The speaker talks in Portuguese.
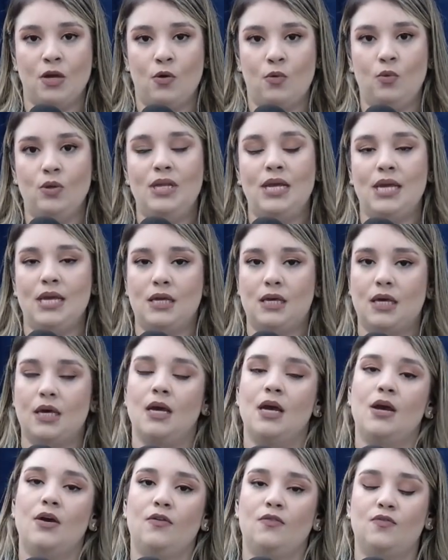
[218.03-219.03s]
O link,
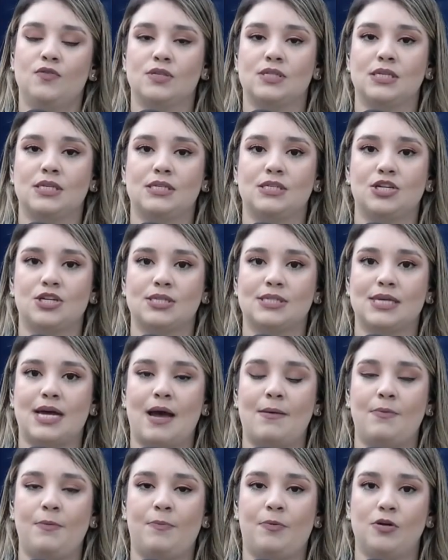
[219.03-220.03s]
você já
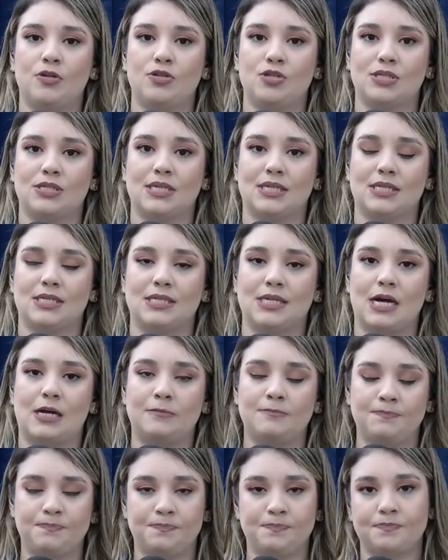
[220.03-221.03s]
sabe, pode acessar